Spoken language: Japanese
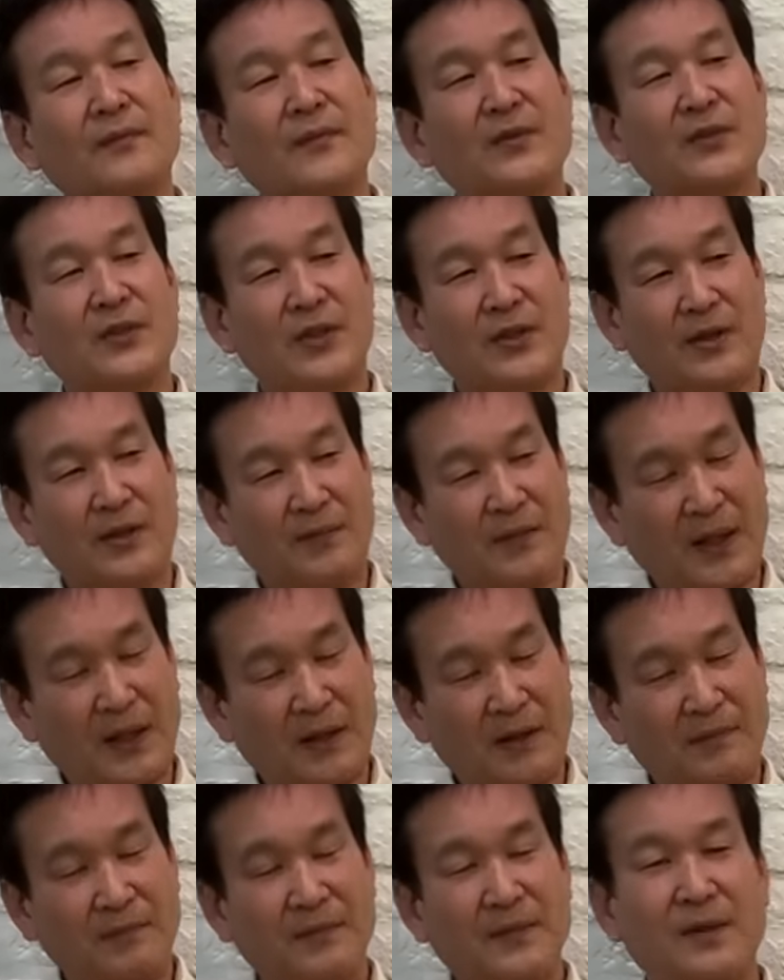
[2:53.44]

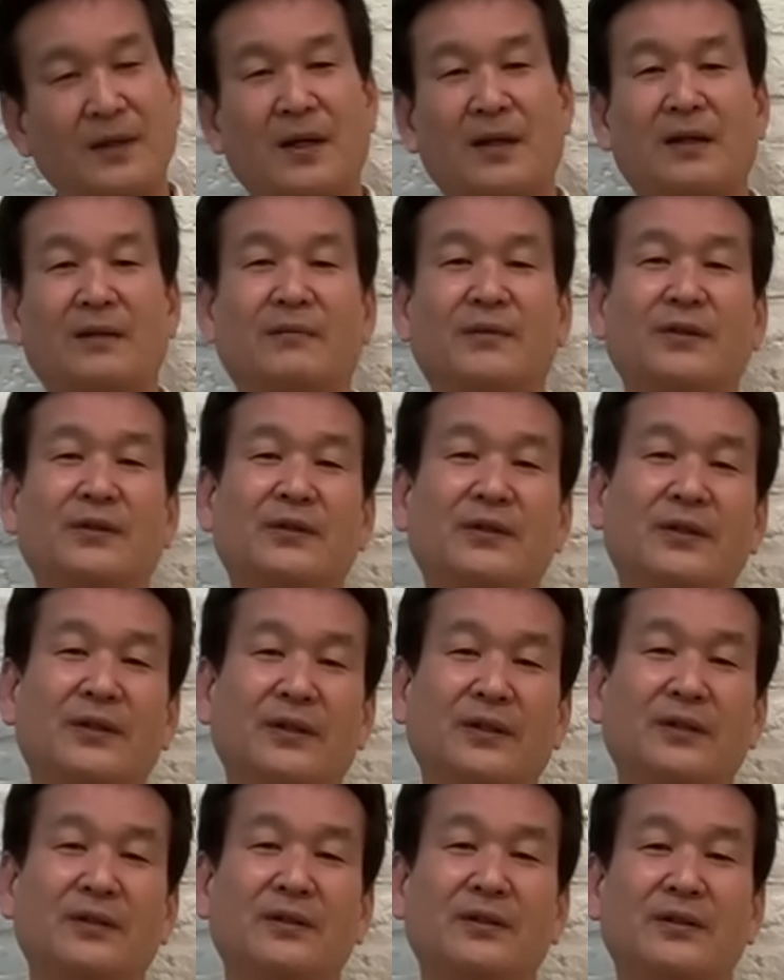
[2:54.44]
チェゲバラみたいなもの
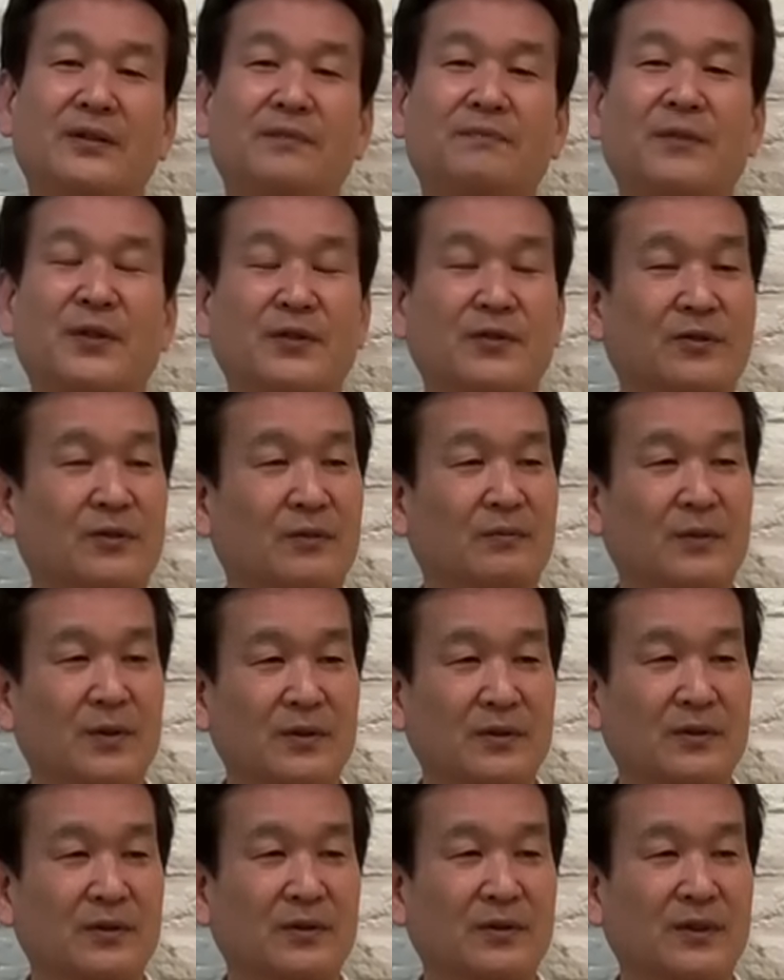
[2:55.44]
にシンパシーを
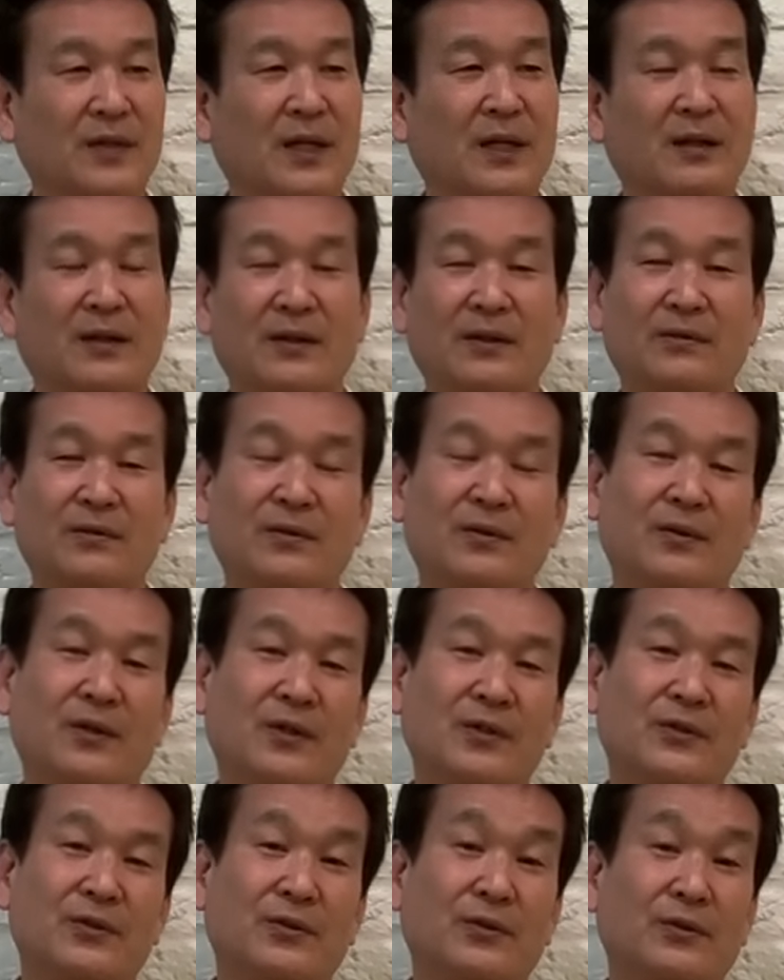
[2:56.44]
持つ左派系の人
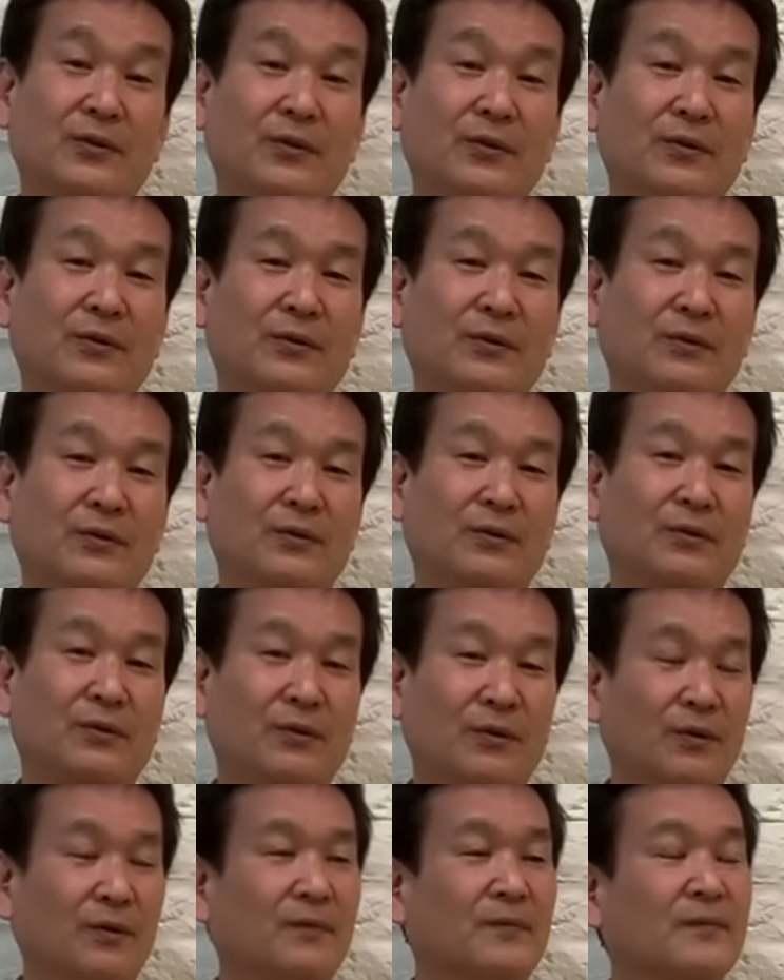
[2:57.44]
が非常に多いということ
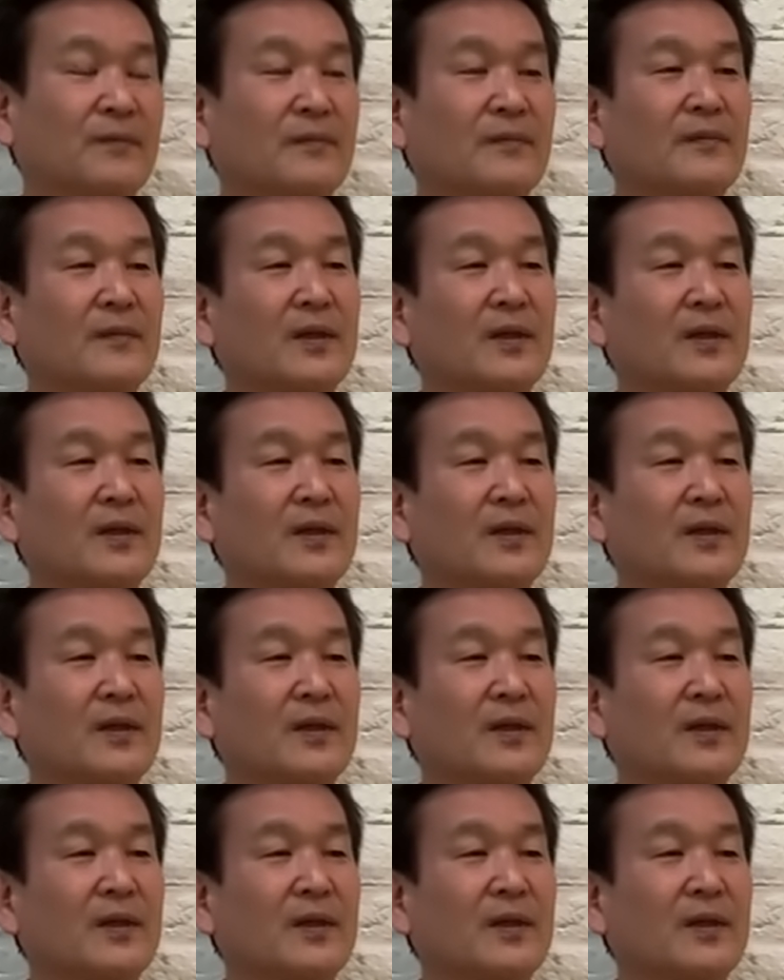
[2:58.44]
と、